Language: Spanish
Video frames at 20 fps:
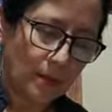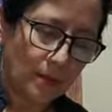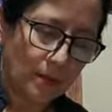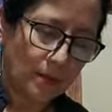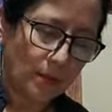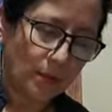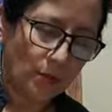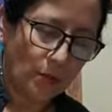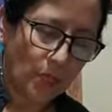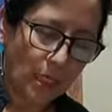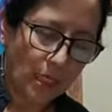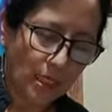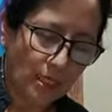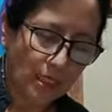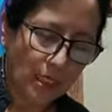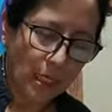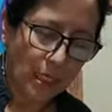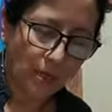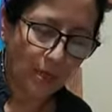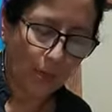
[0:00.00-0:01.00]
Si ustedes
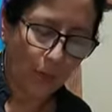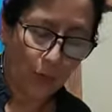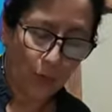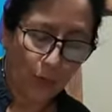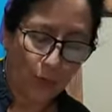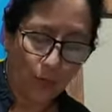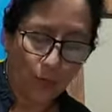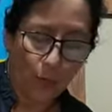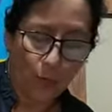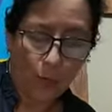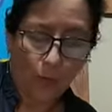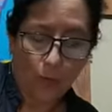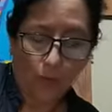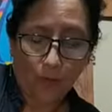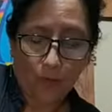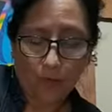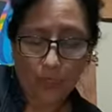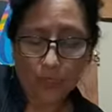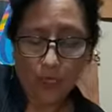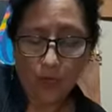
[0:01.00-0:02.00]
quieren poner un poco
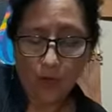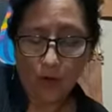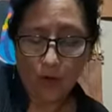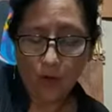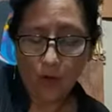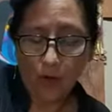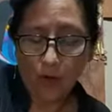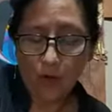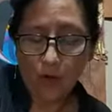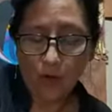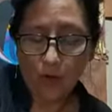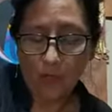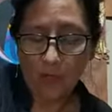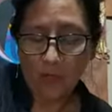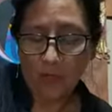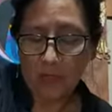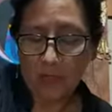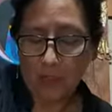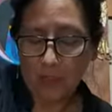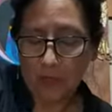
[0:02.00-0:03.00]
más de color,
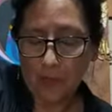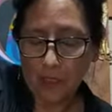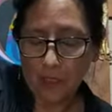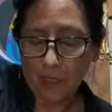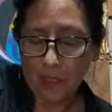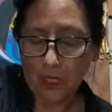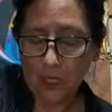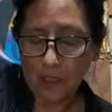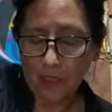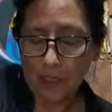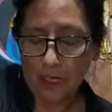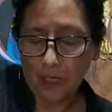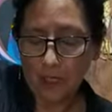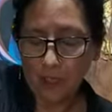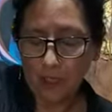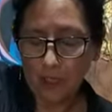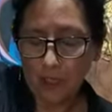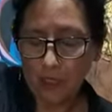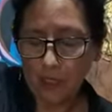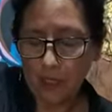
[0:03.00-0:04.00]
repiten la
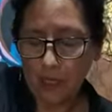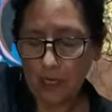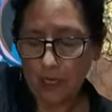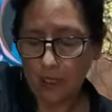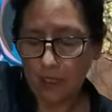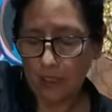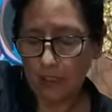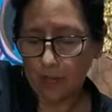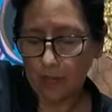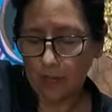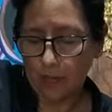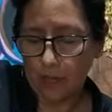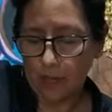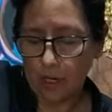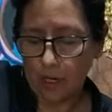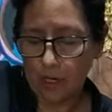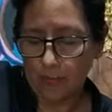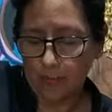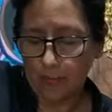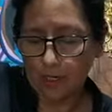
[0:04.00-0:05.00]
técnica y no
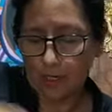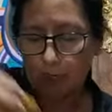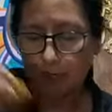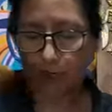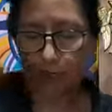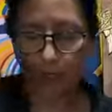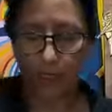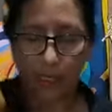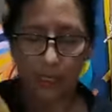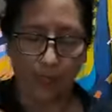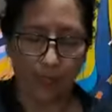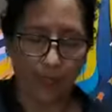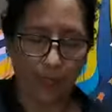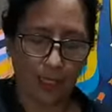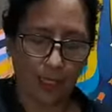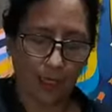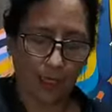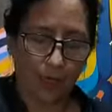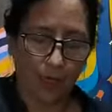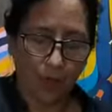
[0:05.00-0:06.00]
ha pasado nada.
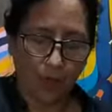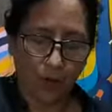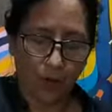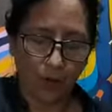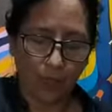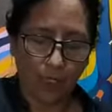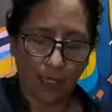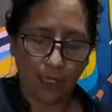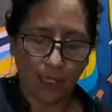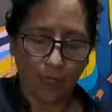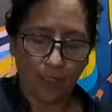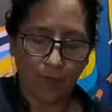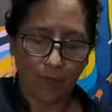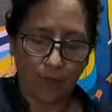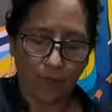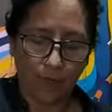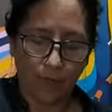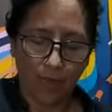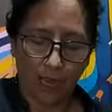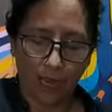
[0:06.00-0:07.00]
Miren, lo que hice
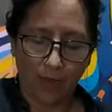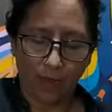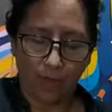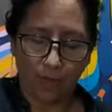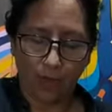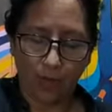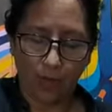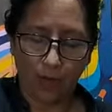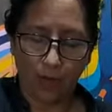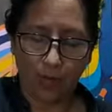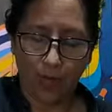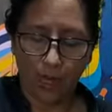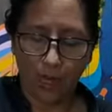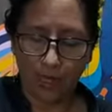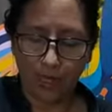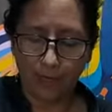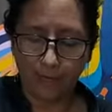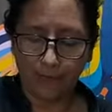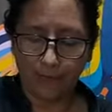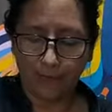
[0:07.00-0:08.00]
fue
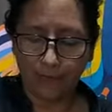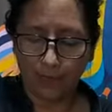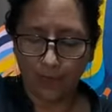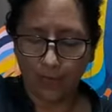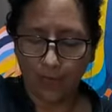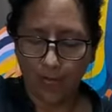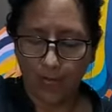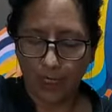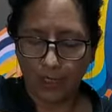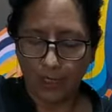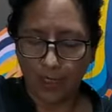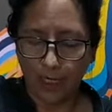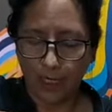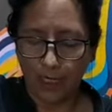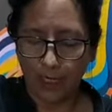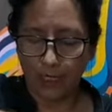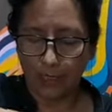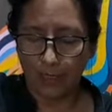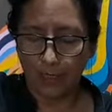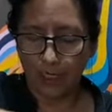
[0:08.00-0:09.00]
aflojar, hacer
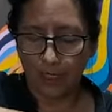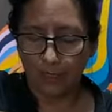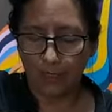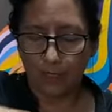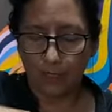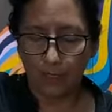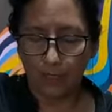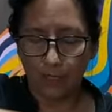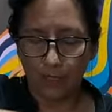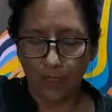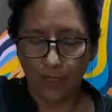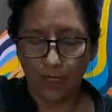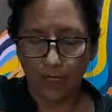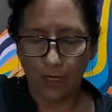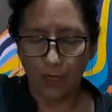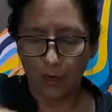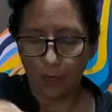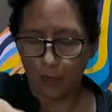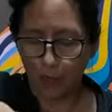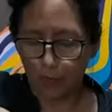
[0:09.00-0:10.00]
que se
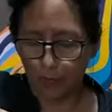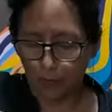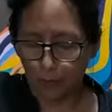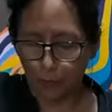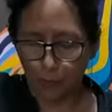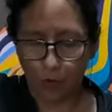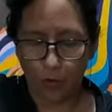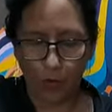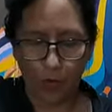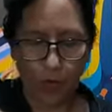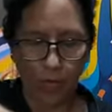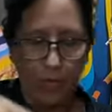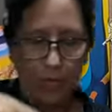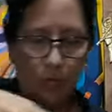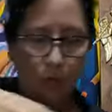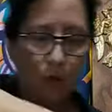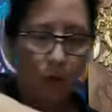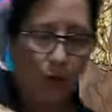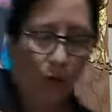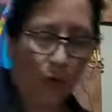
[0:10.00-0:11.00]
difumine un poco
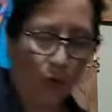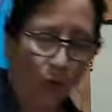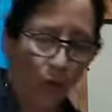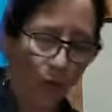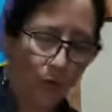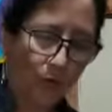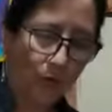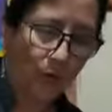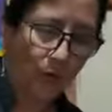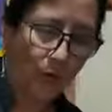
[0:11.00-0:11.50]
el color.